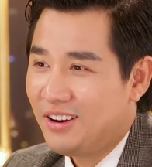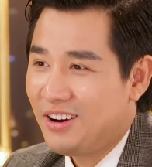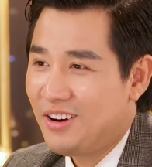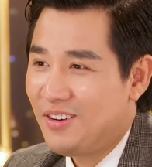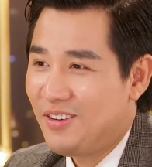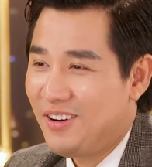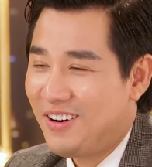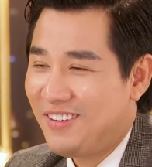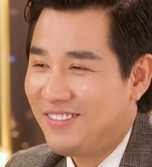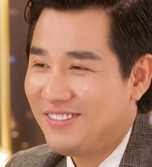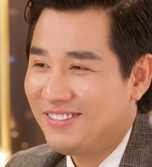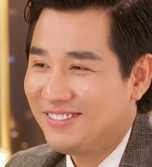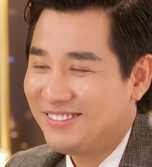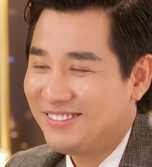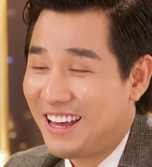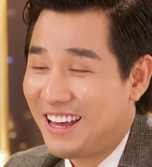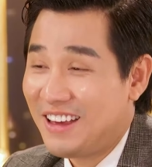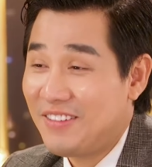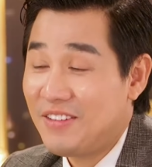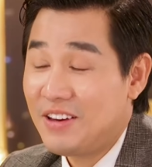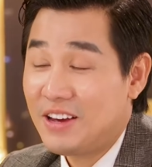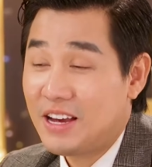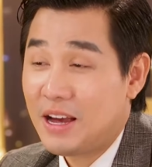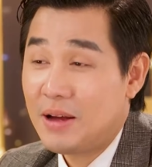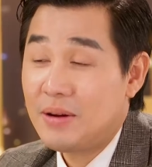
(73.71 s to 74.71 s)
đúng không
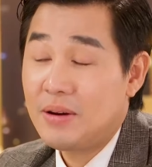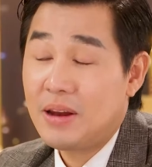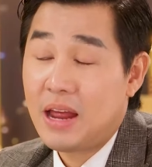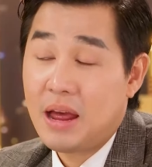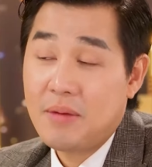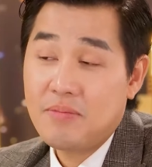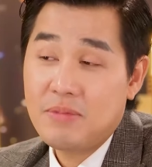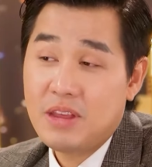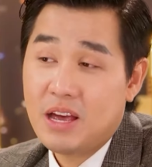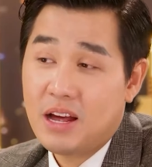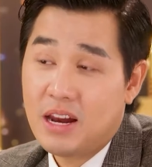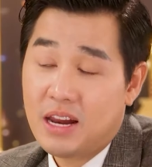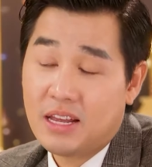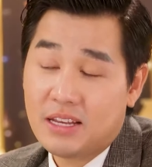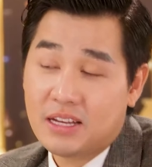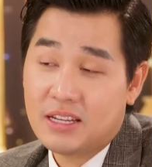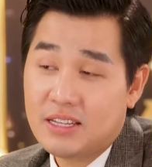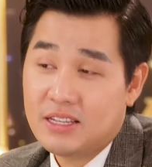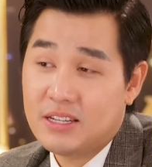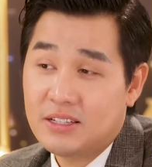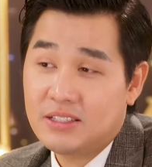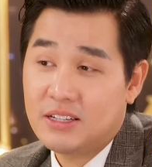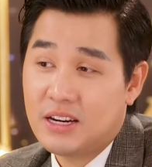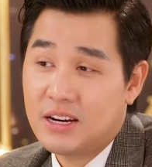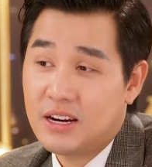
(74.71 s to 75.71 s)
tại vì cái em nhớ là cái chương ừ.